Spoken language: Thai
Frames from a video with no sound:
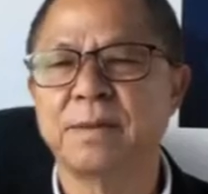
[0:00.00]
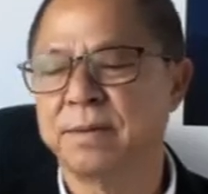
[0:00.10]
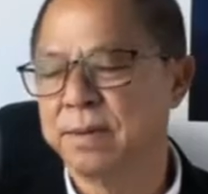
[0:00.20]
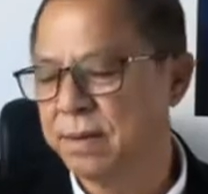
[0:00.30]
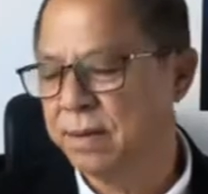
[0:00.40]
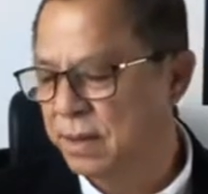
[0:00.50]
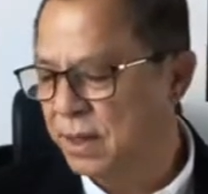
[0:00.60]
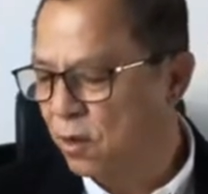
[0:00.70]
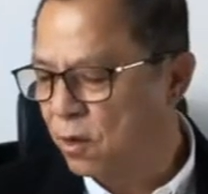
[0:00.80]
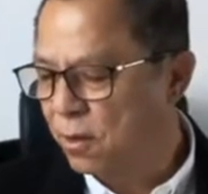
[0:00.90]
และบอก
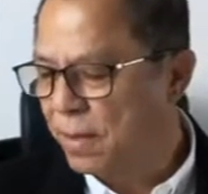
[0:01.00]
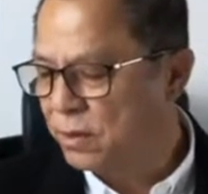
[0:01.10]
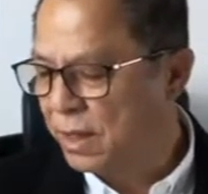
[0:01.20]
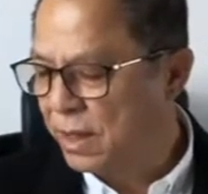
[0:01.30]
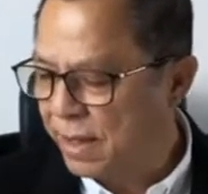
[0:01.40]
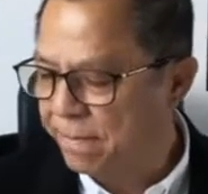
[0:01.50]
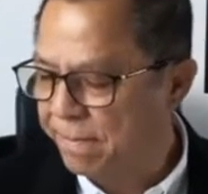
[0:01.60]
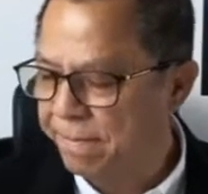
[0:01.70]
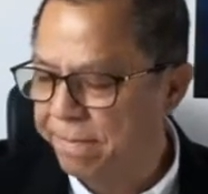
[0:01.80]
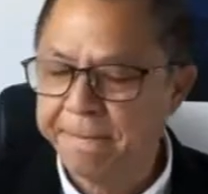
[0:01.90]
ว่าไม่เคยใช้อิทธิพลใน
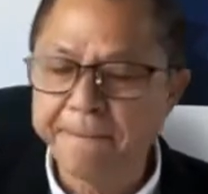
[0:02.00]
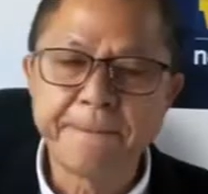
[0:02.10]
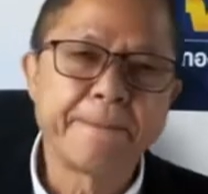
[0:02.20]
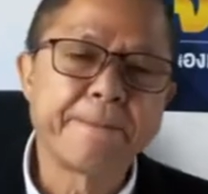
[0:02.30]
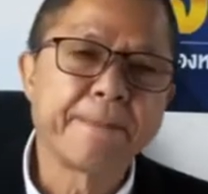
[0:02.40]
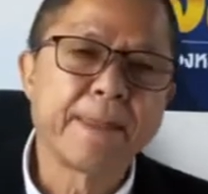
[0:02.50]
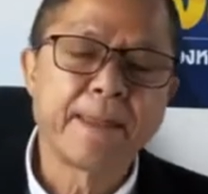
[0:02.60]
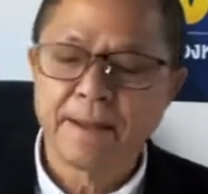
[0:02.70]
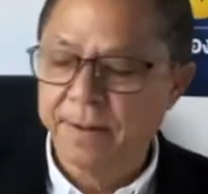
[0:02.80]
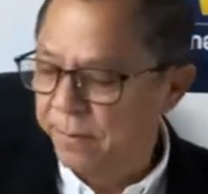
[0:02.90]
การออกเอกสารสิ
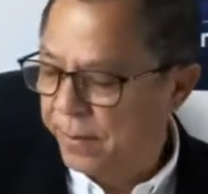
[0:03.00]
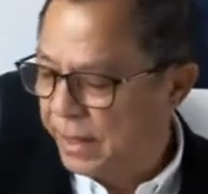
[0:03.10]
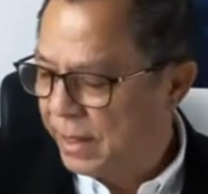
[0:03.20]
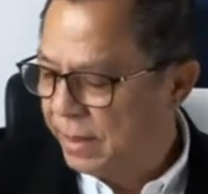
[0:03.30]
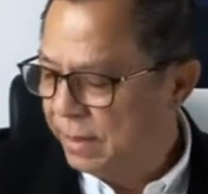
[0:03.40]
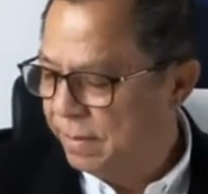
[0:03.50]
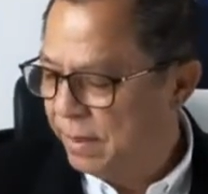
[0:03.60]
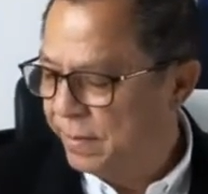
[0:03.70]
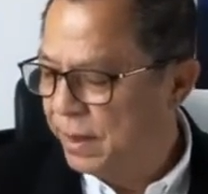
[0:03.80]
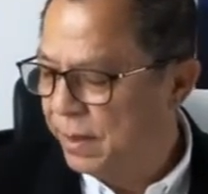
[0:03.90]
ทธิ์
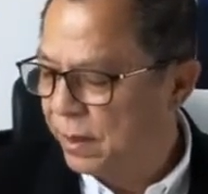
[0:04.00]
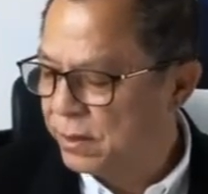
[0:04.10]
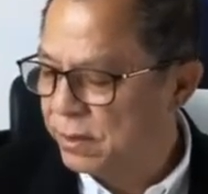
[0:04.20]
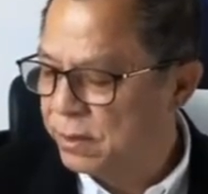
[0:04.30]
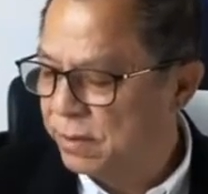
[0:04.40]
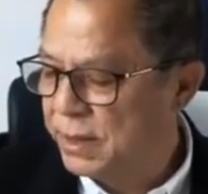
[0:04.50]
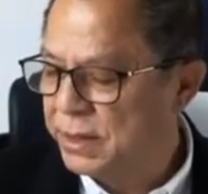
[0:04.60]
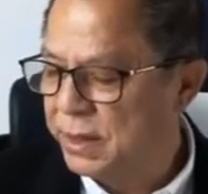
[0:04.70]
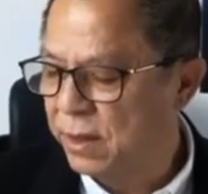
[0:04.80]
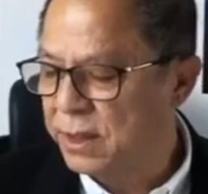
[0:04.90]
แล้วก็ไม่เคยโยนความผิด
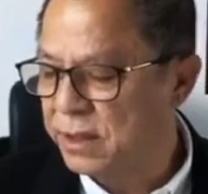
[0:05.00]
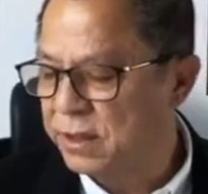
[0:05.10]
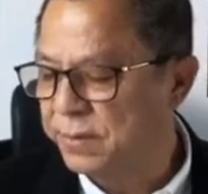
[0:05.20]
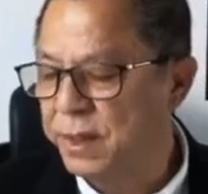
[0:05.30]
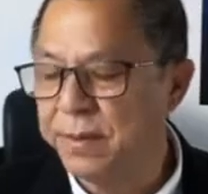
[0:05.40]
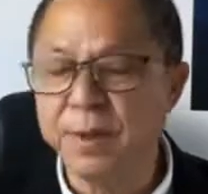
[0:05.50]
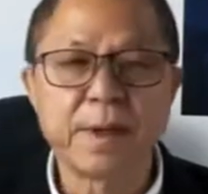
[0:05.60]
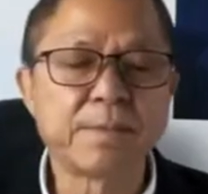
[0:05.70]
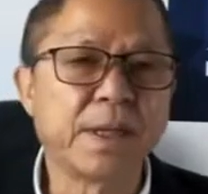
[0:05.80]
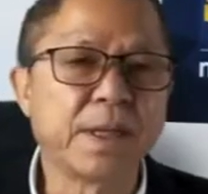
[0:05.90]
ให้ลูกน้องรับแทน
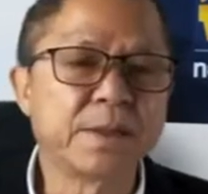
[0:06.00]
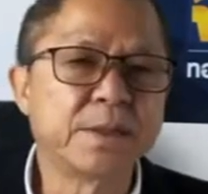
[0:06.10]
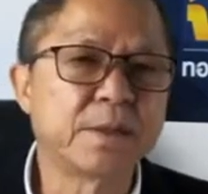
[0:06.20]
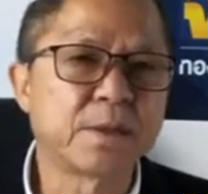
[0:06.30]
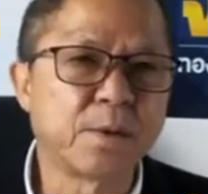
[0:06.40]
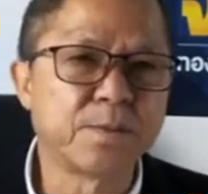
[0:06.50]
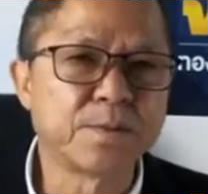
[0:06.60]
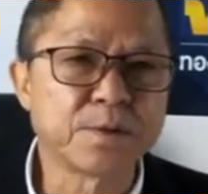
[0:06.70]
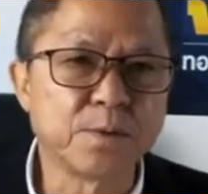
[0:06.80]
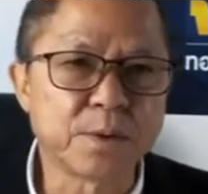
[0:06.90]
ตามที่เป็น
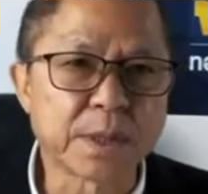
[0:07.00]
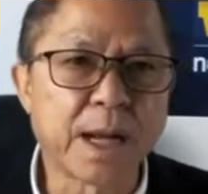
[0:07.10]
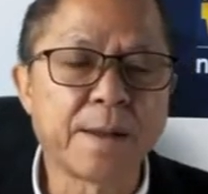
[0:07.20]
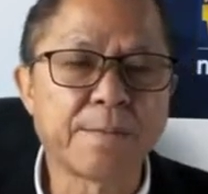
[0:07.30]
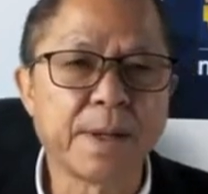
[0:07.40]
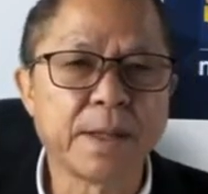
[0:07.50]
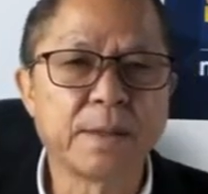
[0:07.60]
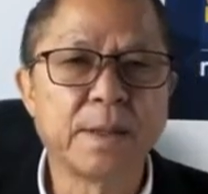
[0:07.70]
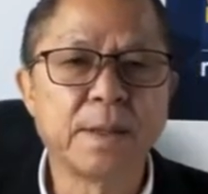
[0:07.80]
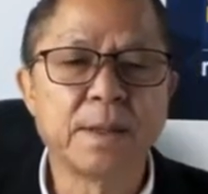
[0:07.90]
ข่าว
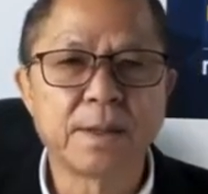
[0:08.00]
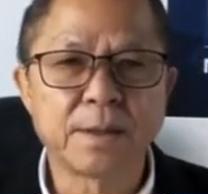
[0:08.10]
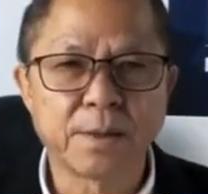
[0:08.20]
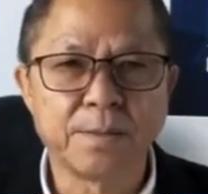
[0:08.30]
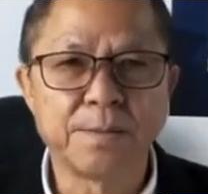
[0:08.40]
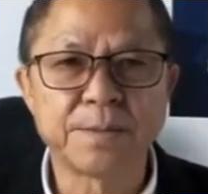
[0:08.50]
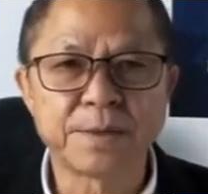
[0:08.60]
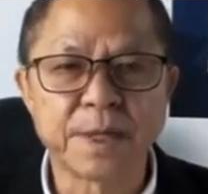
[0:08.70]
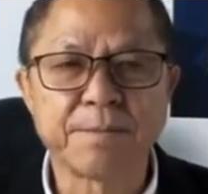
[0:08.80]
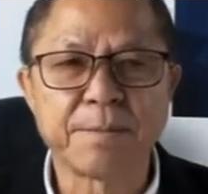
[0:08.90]
ส่วนสาเหตุที่ต้องเปิด
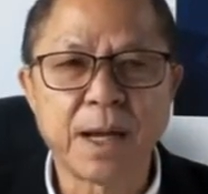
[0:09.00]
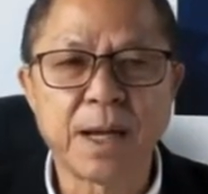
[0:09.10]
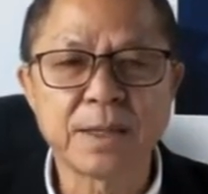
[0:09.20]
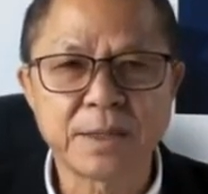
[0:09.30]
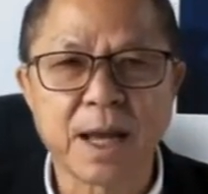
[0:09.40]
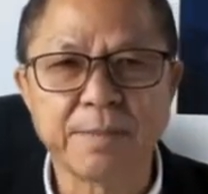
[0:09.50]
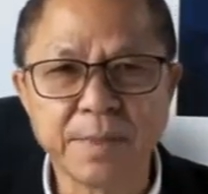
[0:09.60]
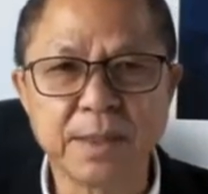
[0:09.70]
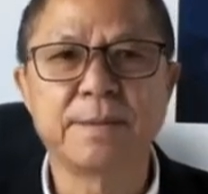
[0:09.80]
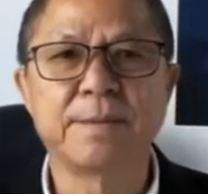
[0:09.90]
บ้านพักพูดคุยก็
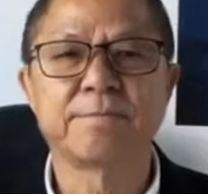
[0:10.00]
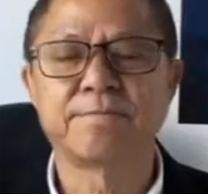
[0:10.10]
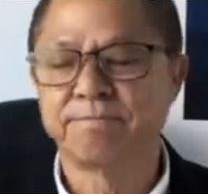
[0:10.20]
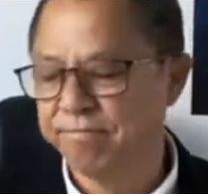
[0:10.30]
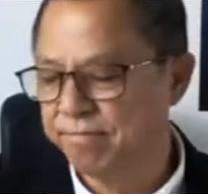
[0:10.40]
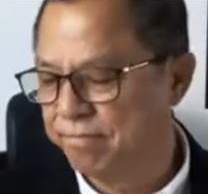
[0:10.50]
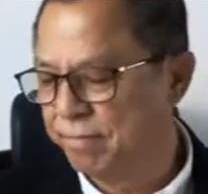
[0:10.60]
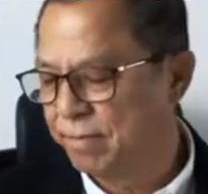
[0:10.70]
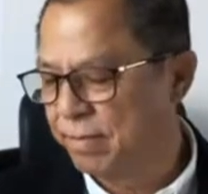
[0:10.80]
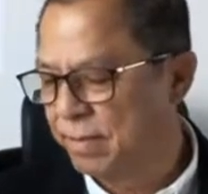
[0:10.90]
ต้องการชี้แจงข้อเท็จจ
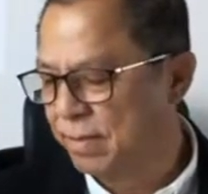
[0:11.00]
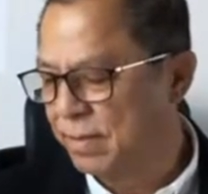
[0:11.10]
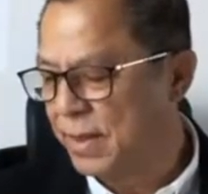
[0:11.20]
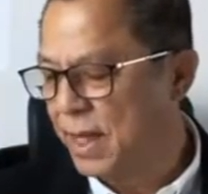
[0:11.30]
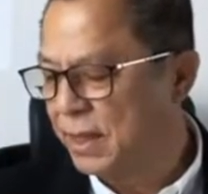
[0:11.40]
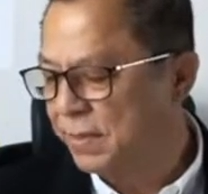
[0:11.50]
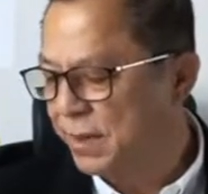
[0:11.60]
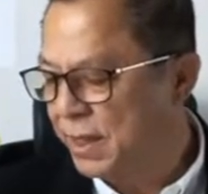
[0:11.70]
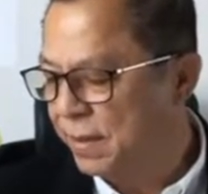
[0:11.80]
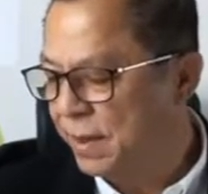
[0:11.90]
ริงก่อนจะเดิน
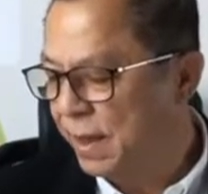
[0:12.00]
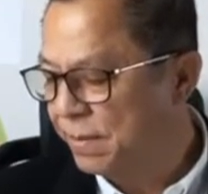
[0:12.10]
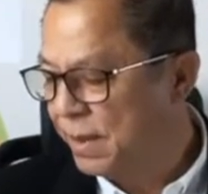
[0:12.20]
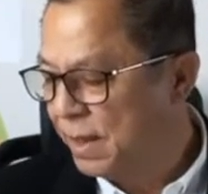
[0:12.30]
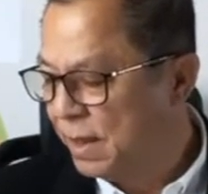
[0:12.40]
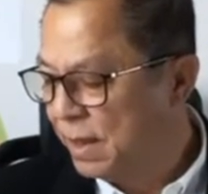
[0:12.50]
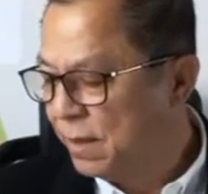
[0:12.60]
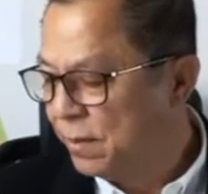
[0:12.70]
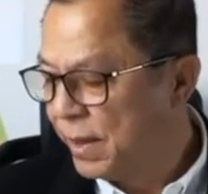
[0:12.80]
ทางกลับเข้ากรุงเทพ